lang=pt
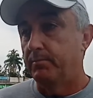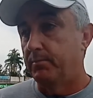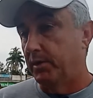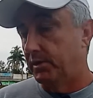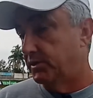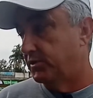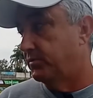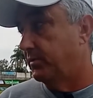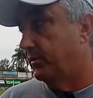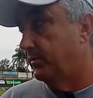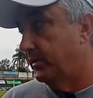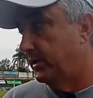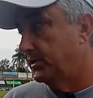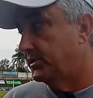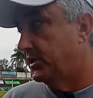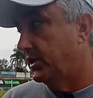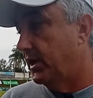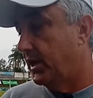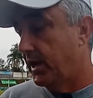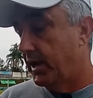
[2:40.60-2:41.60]

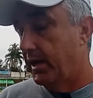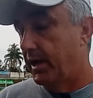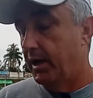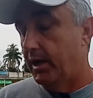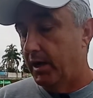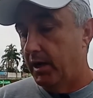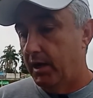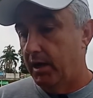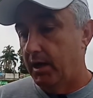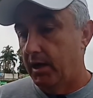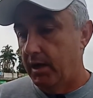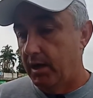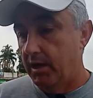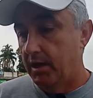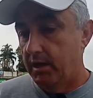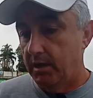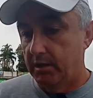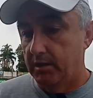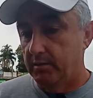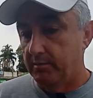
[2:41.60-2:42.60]
principalmente que é
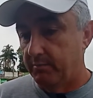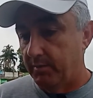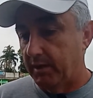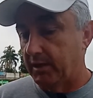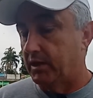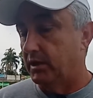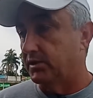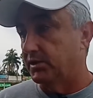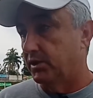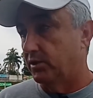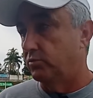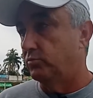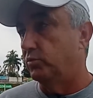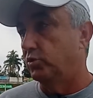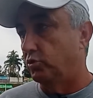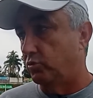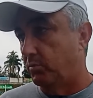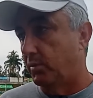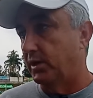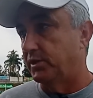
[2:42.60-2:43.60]
a marcação
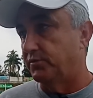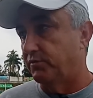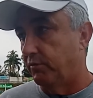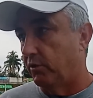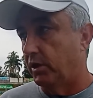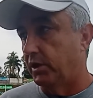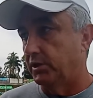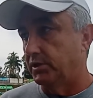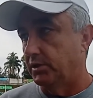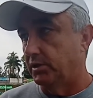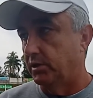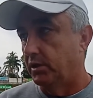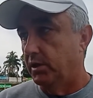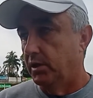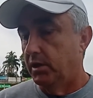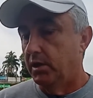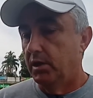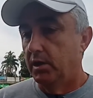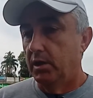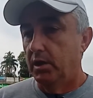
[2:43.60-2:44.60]
muito mais forte
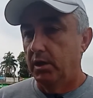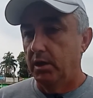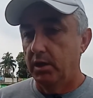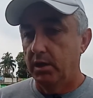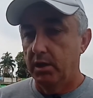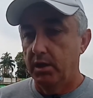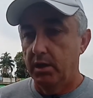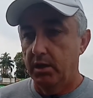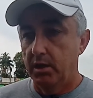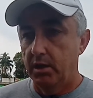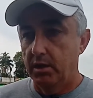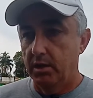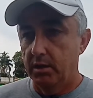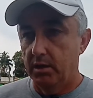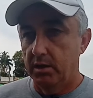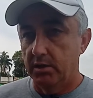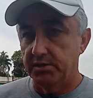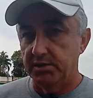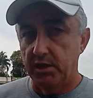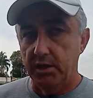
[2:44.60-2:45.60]

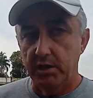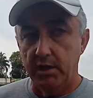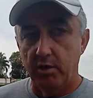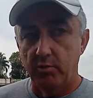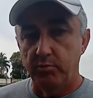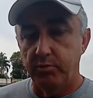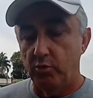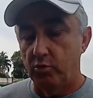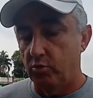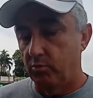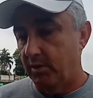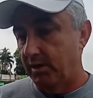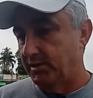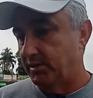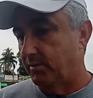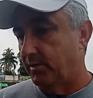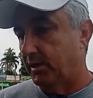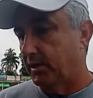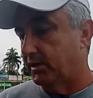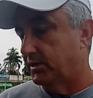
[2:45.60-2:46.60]
é, acelerar um pouco
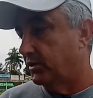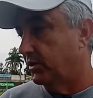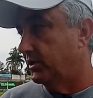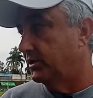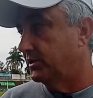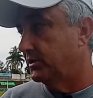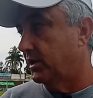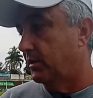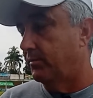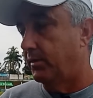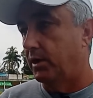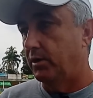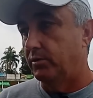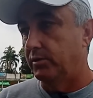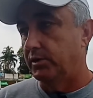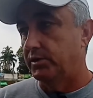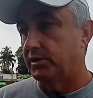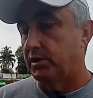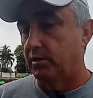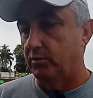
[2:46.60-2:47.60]
mais a marcação, a gente
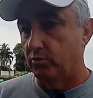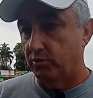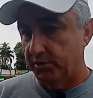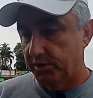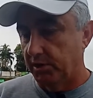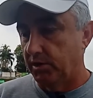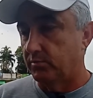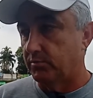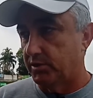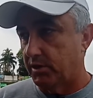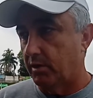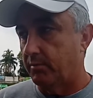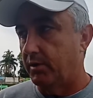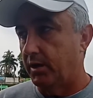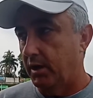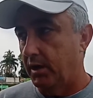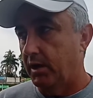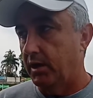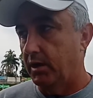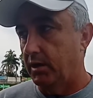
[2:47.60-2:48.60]
trabalhou isso. Conseguimos
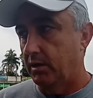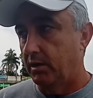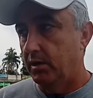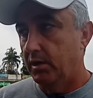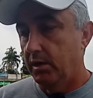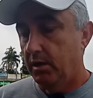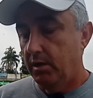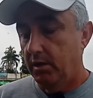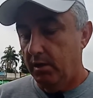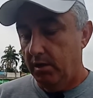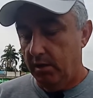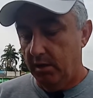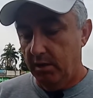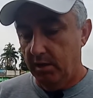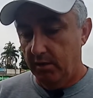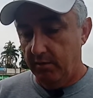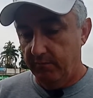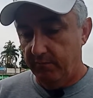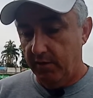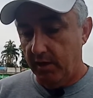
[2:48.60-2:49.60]
trabalhar
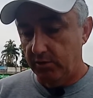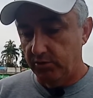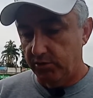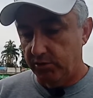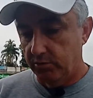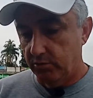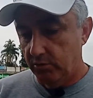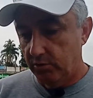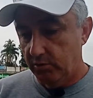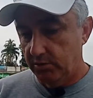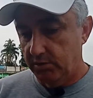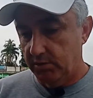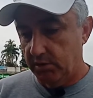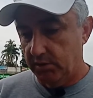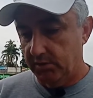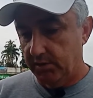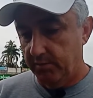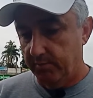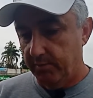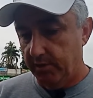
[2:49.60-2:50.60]
é, vários turnos
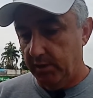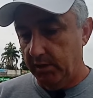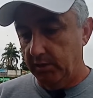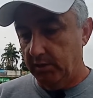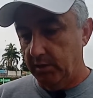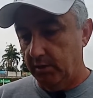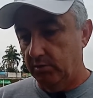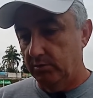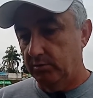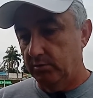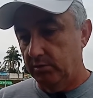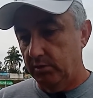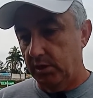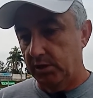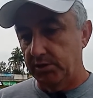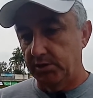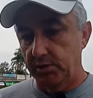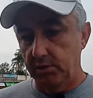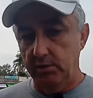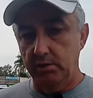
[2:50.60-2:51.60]
na semana, então eu
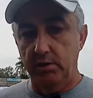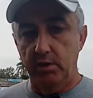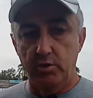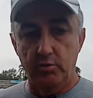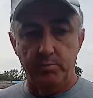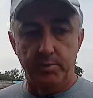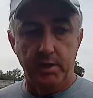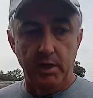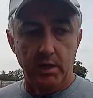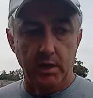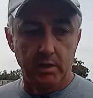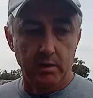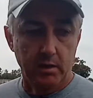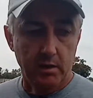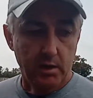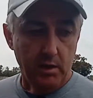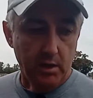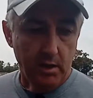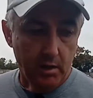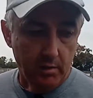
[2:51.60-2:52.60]
acho que deu para
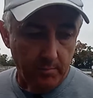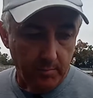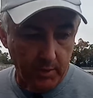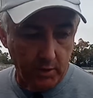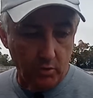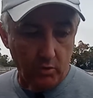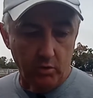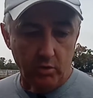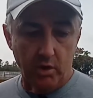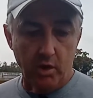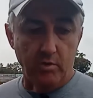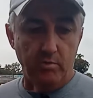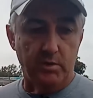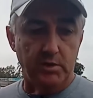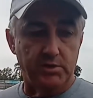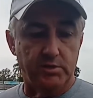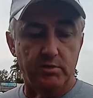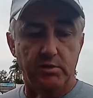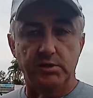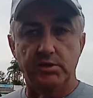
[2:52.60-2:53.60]
colocar
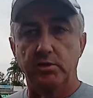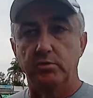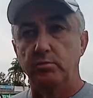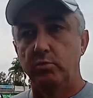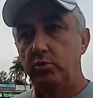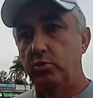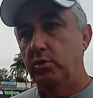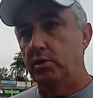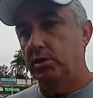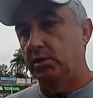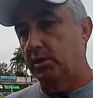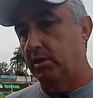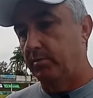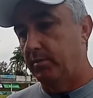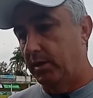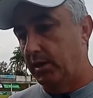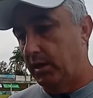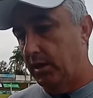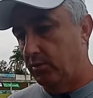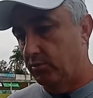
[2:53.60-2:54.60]
uma situação boa,
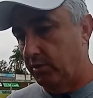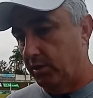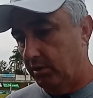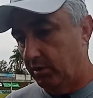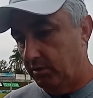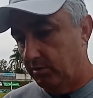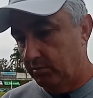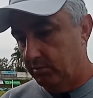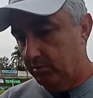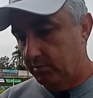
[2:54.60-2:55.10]
trabalhar o que,